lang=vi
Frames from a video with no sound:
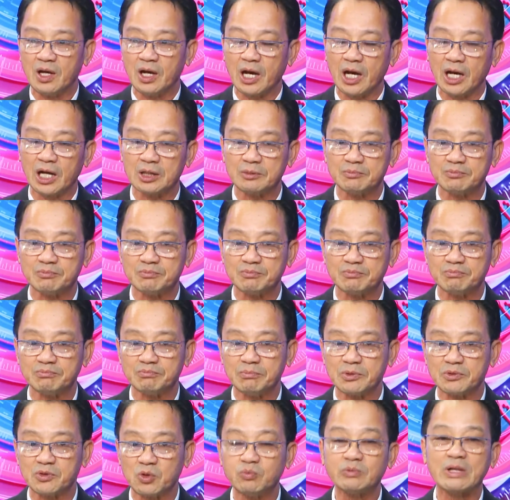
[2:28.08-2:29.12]

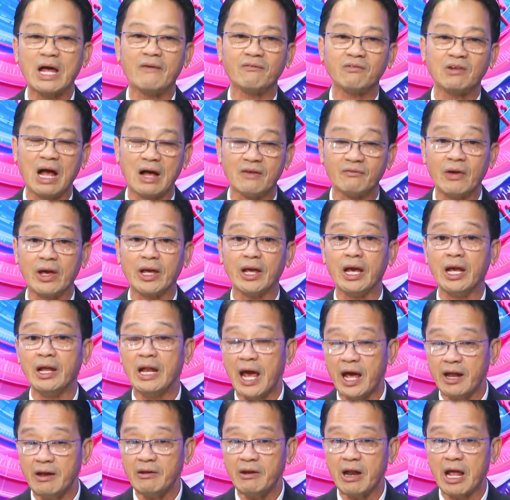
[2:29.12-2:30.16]
um, chúng ta cần phải nghĩ
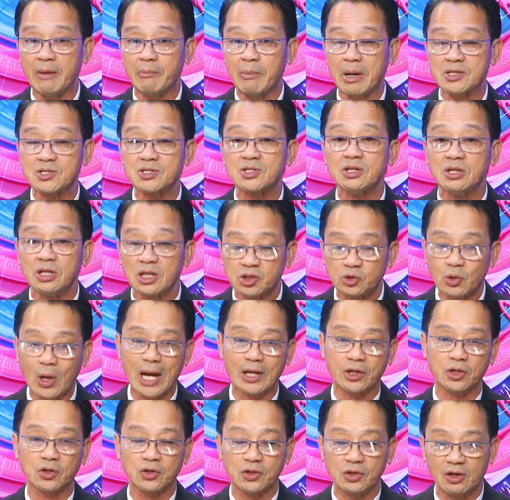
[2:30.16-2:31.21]
đến để mà sửa
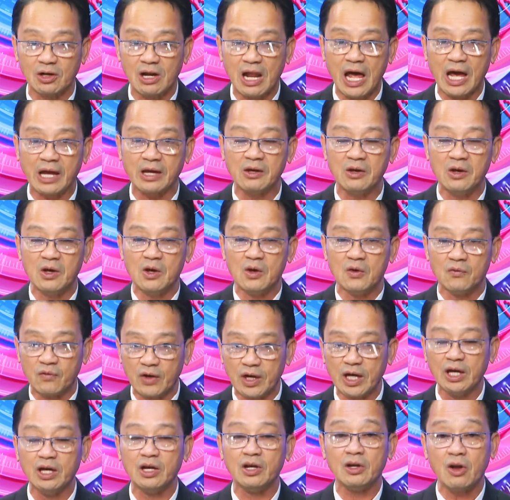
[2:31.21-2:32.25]
soạn cho tương lai
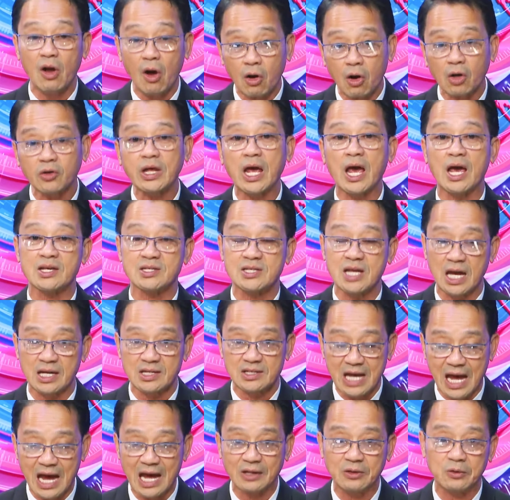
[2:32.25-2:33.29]
vì nó có thể xảy
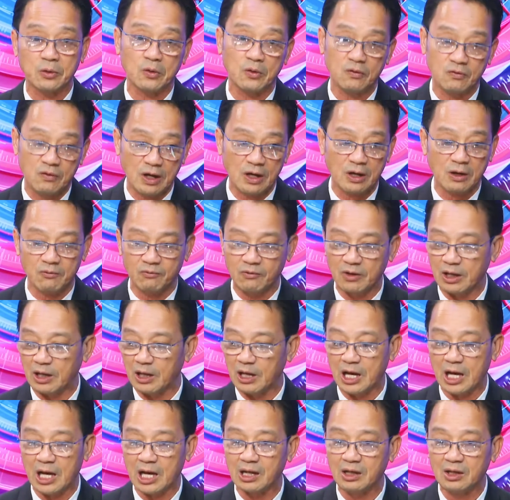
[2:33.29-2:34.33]
ra thưa quý vị vì
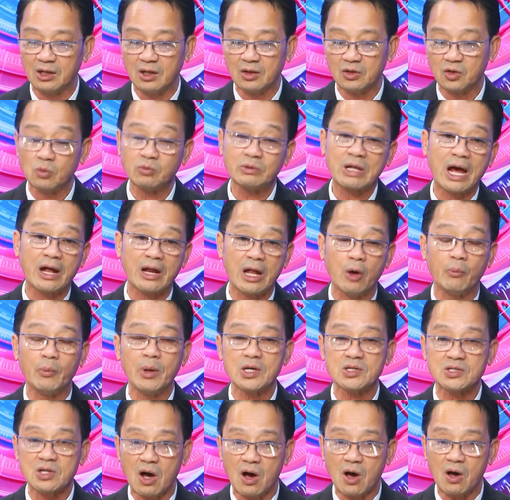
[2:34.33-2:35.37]
uh, chúng ta đều
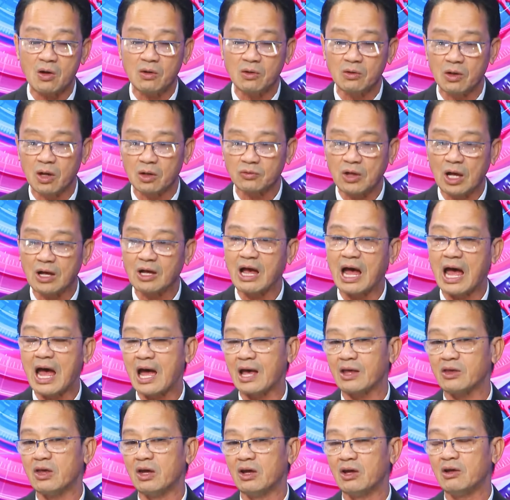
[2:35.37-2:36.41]
biết rõ tất
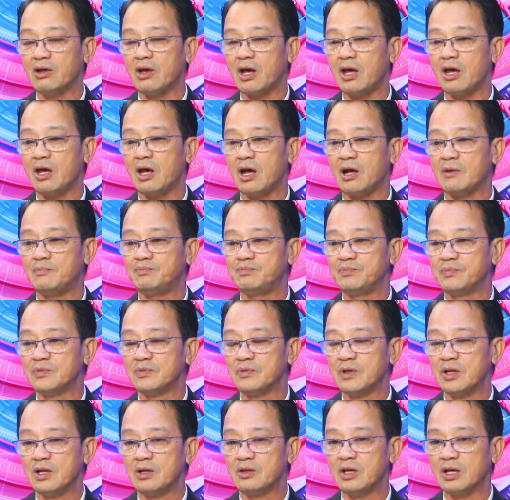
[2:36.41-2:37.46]
cả những cái um,
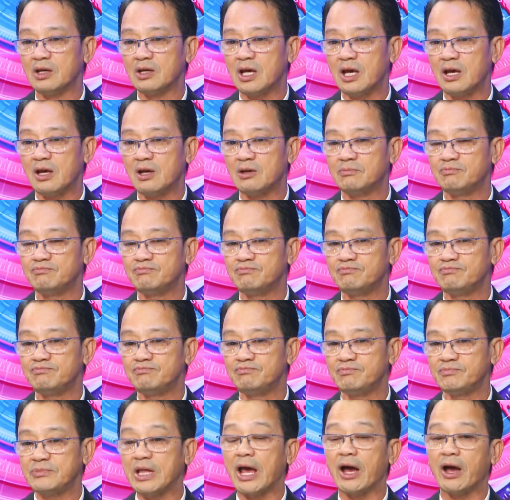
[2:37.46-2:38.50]
những cái
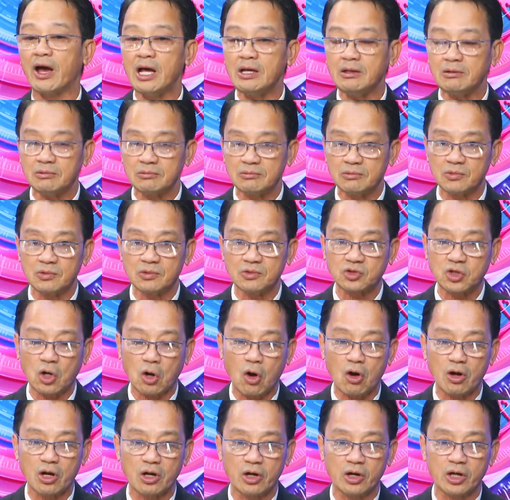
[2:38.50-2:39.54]
um, tiện ích cho
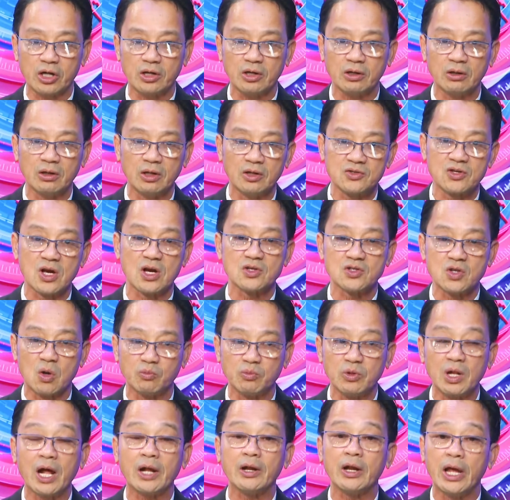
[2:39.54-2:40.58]
con người sử
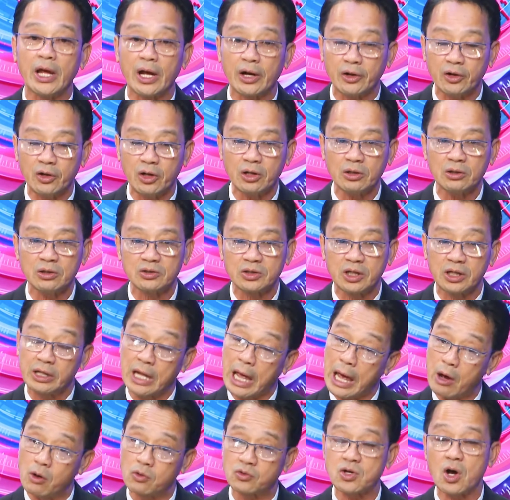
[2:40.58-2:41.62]
dụng là điện nước thì
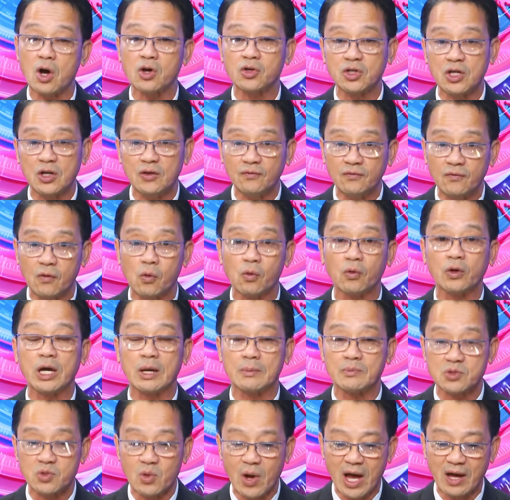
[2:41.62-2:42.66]
đều do chính phủ
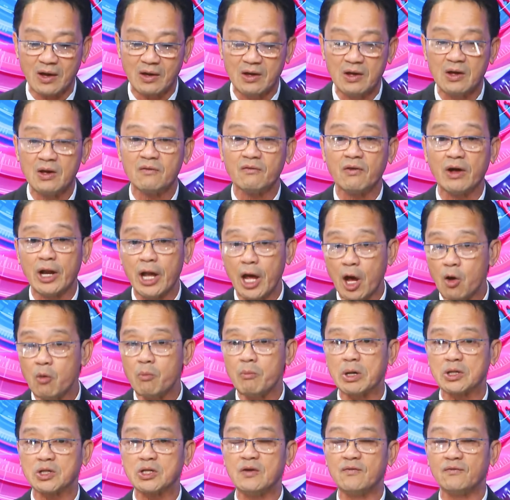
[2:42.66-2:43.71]
kiểm soát và nếu
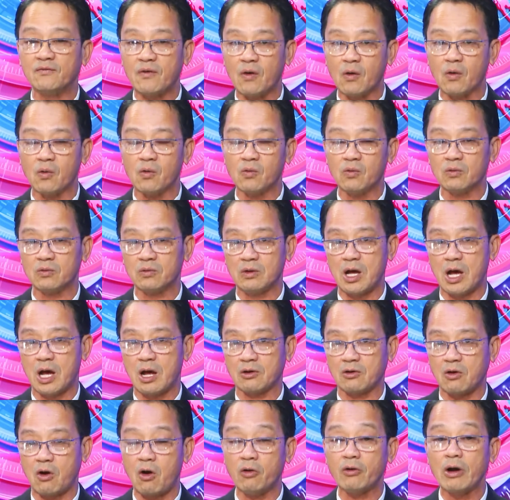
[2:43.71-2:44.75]
mà chính phủ à,
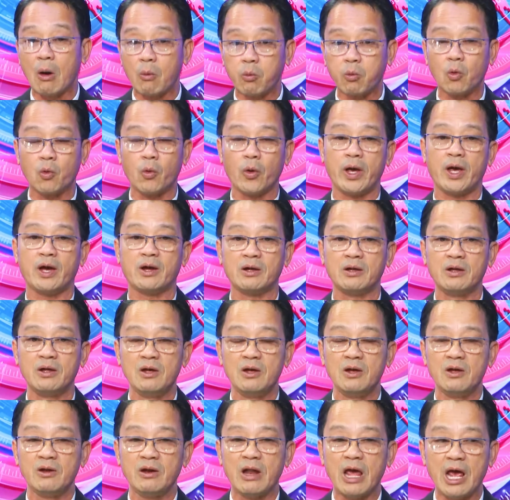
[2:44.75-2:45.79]
có độc quyền
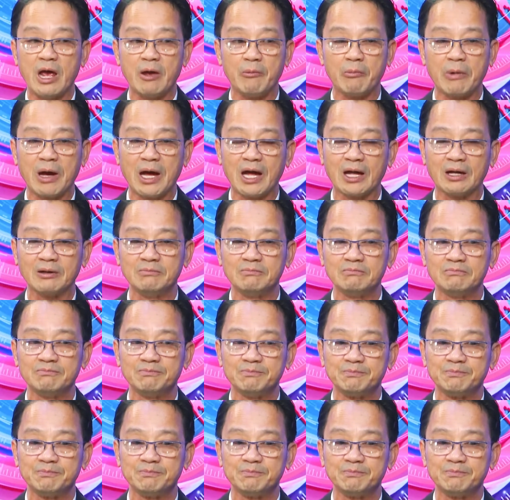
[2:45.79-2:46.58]
để mà